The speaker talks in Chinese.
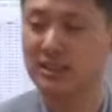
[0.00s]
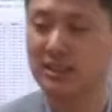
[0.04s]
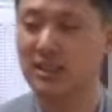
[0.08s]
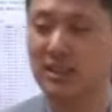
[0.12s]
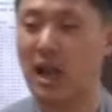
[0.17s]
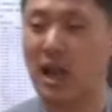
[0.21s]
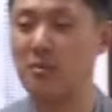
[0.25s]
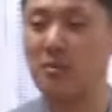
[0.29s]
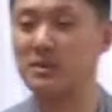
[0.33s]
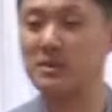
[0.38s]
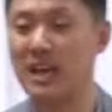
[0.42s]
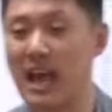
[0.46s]

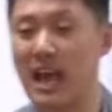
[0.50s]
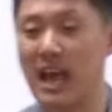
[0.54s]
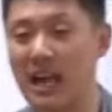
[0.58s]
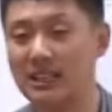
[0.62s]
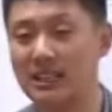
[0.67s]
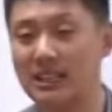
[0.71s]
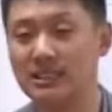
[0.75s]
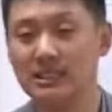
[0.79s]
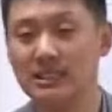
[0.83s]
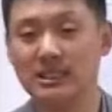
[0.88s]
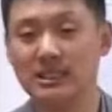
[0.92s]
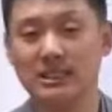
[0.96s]
他们家，
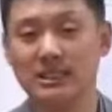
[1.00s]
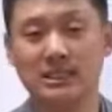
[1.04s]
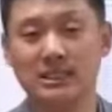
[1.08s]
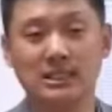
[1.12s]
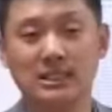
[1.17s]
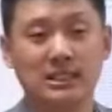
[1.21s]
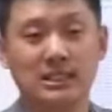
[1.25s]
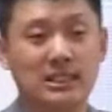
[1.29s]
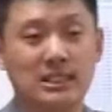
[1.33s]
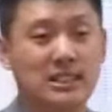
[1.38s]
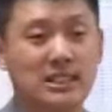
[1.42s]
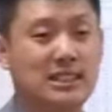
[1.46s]

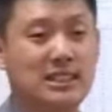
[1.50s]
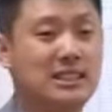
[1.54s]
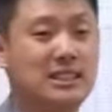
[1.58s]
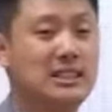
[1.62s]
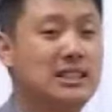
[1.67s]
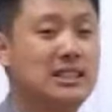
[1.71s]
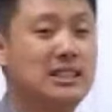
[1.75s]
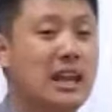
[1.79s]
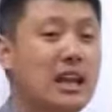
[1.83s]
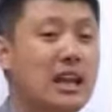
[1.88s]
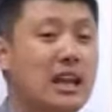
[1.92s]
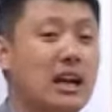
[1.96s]

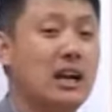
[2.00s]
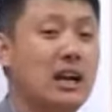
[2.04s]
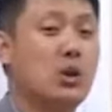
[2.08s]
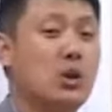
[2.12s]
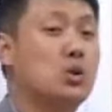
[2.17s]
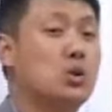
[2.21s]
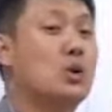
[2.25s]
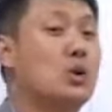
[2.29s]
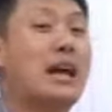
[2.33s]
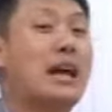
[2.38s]
这个有多